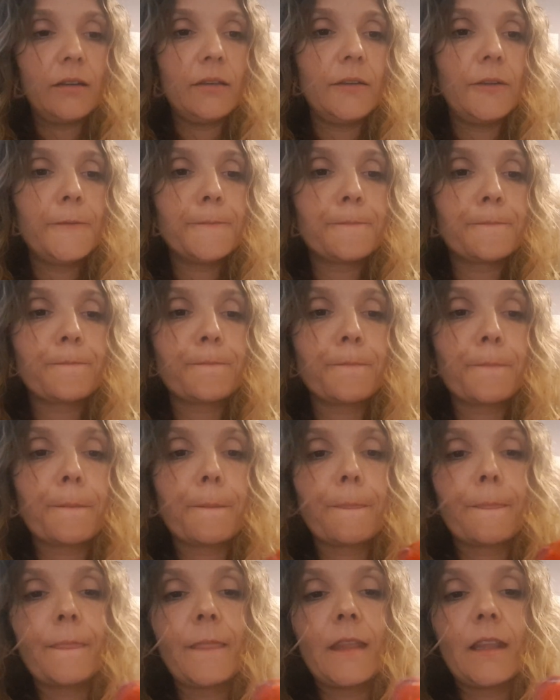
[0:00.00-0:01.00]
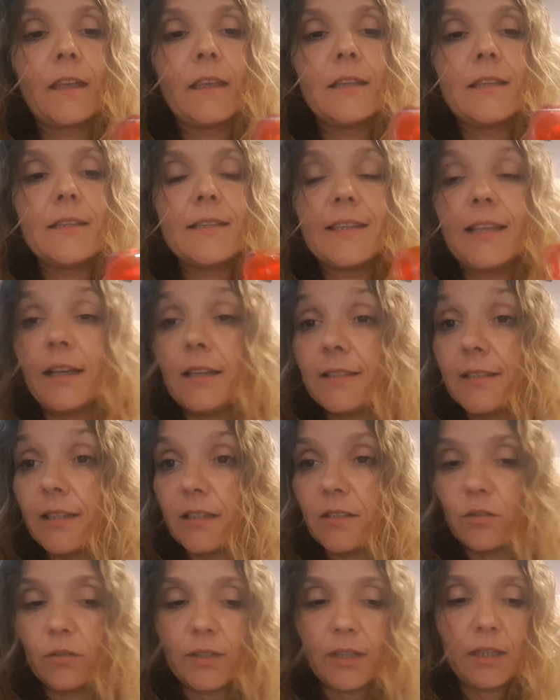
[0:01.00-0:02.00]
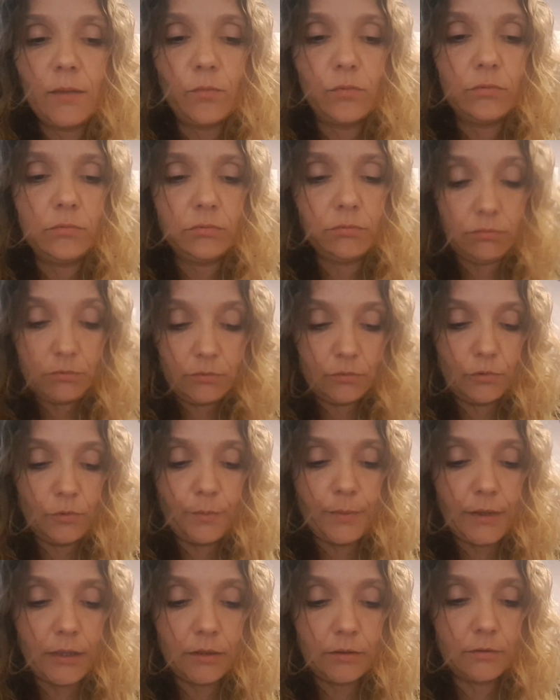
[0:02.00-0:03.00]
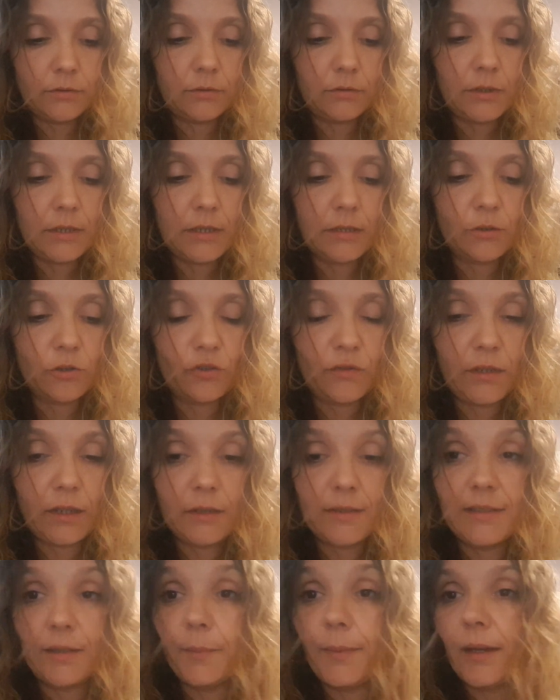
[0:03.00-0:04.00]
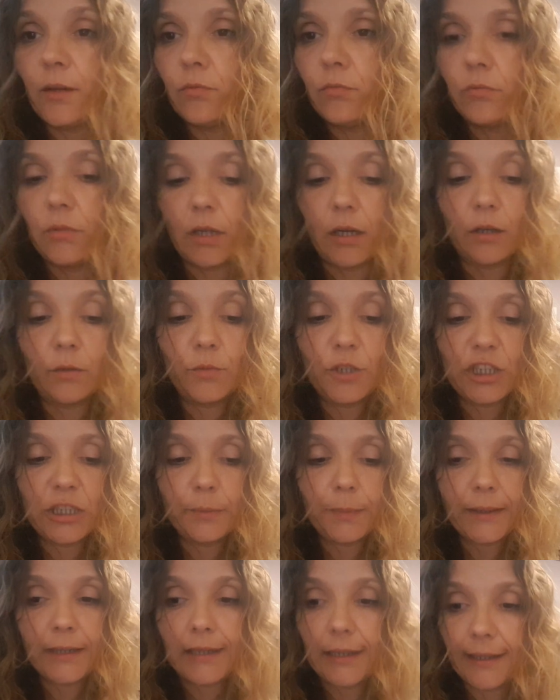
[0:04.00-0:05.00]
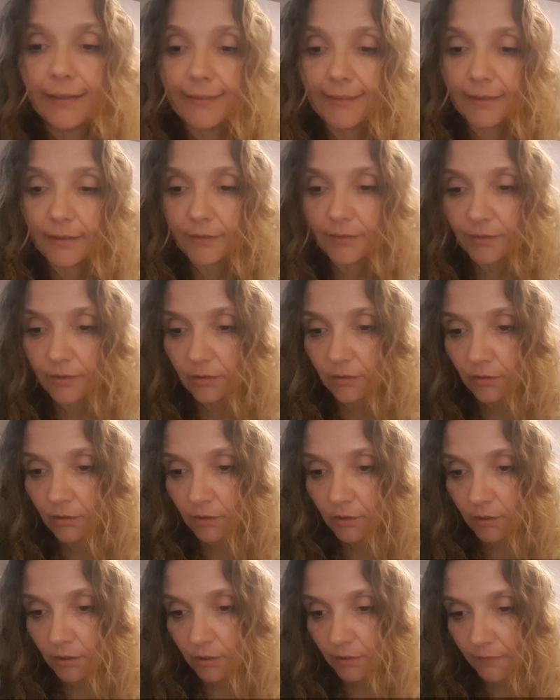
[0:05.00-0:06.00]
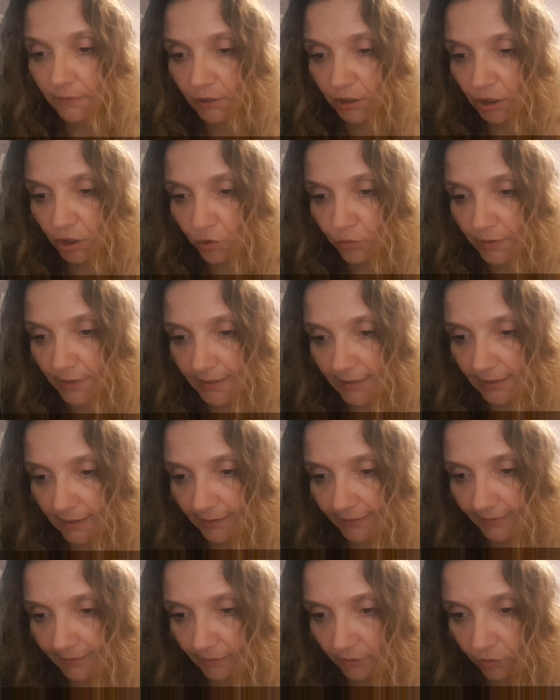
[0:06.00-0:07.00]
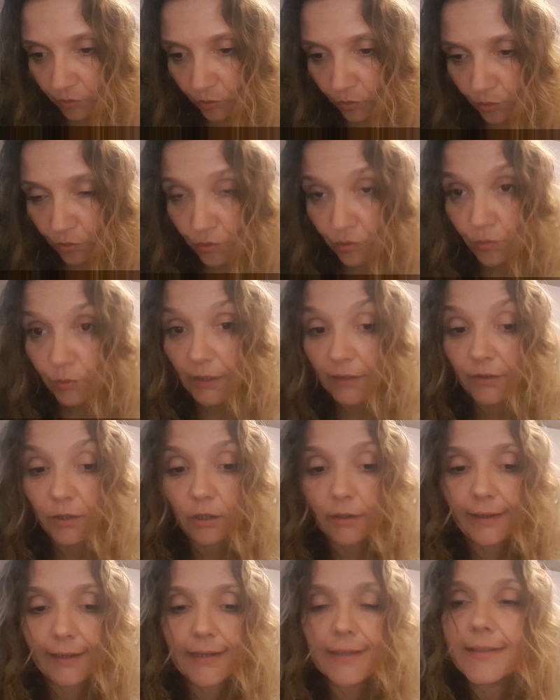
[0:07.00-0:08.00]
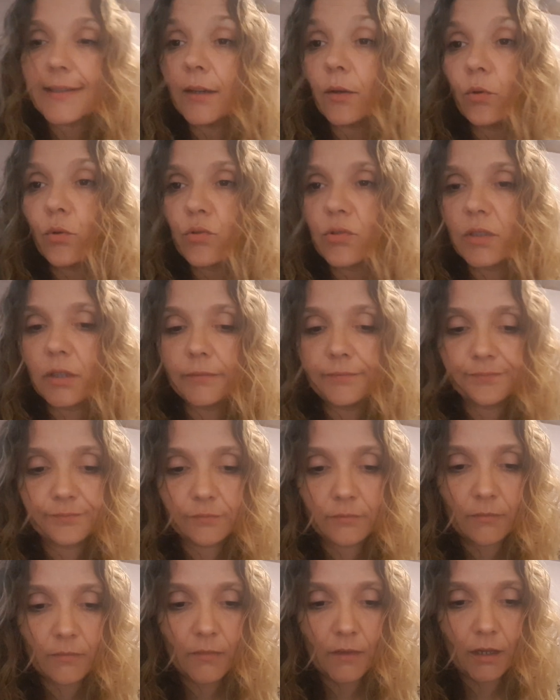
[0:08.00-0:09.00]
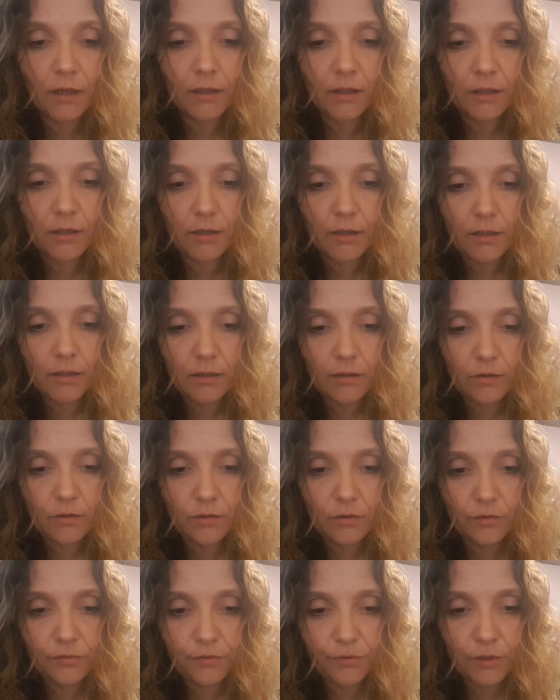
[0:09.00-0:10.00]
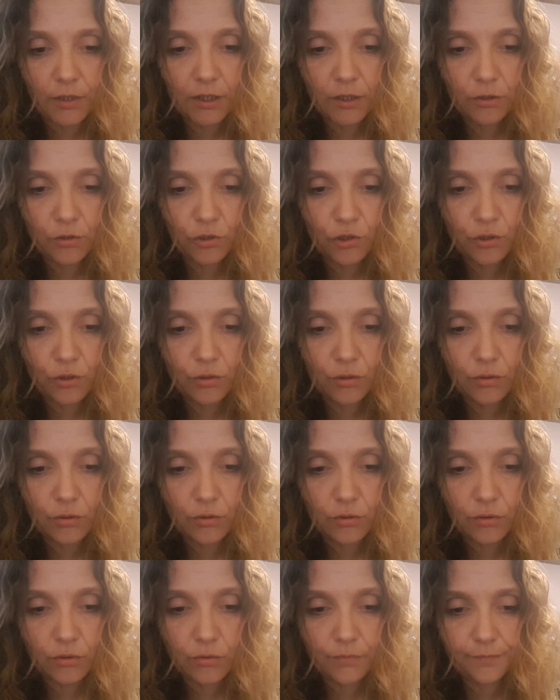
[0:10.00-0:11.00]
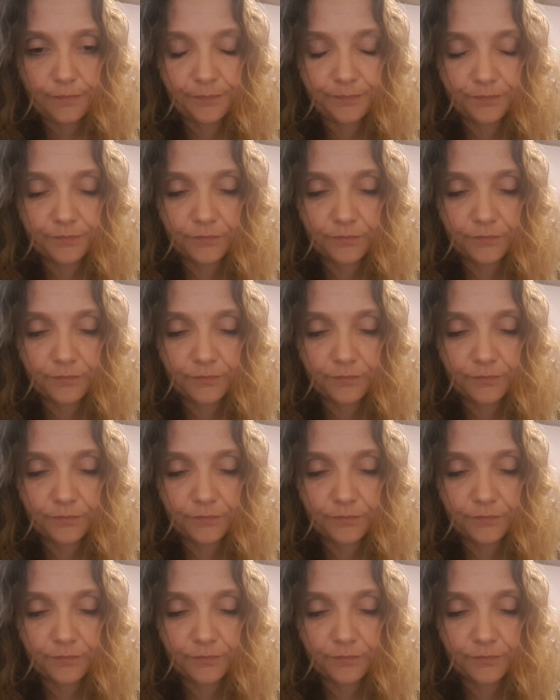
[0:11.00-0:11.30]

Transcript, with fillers: Euh, ça, sent très bon. Hop là, est-ce que je vais réussir Par contre, alors moi j'ai pris la teinte, enfin, j'ai choisi la teinte Rose Water et c'est rose. Il hein. euh, faudra que je le...